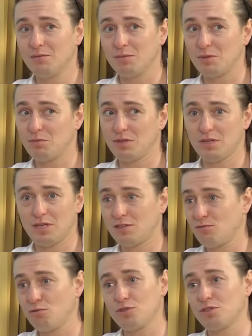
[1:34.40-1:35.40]
Мне было
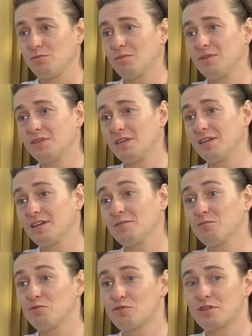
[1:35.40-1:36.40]
лет восемь, я играл
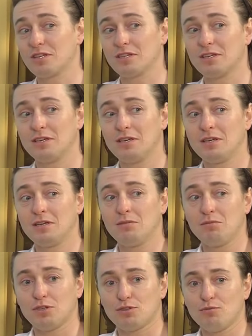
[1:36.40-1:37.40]
Пушкина.
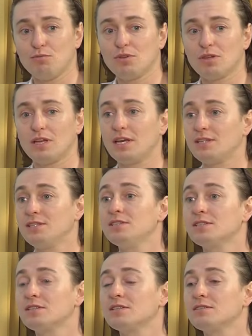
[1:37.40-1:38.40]
Потом был
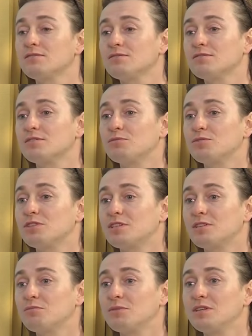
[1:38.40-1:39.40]
Леонидик в
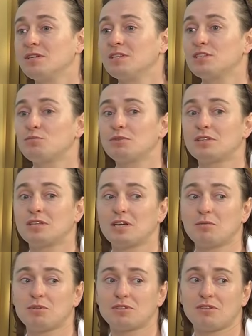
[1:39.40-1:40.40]
замечательном
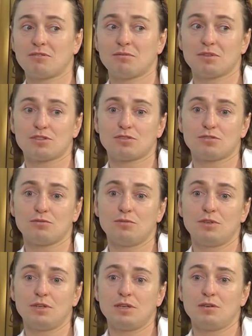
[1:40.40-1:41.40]
спектакле, поставленном отцом.
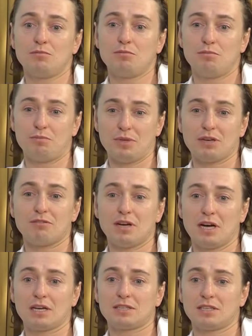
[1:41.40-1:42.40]
Первый
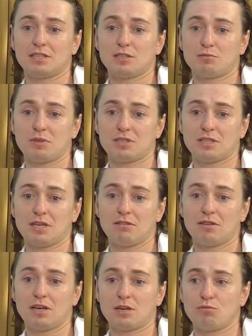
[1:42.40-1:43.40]
акт отец
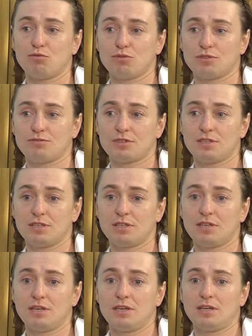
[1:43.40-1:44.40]
поставил арбузовских,
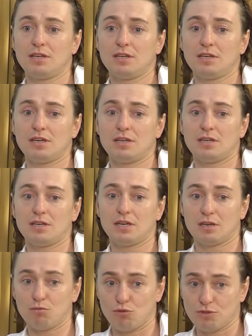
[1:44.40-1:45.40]
а,
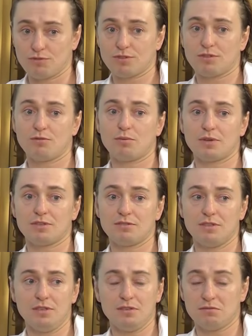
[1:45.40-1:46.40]
арбузовского
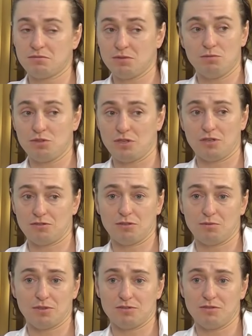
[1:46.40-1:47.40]
произведения. Замечательное,
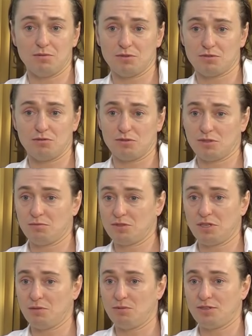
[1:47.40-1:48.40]
кстати, произведение, поскольку там
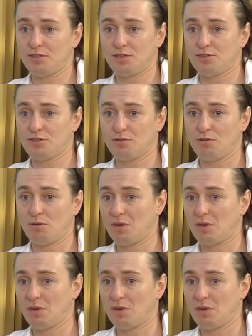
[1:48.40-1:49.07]
три блестящие роли.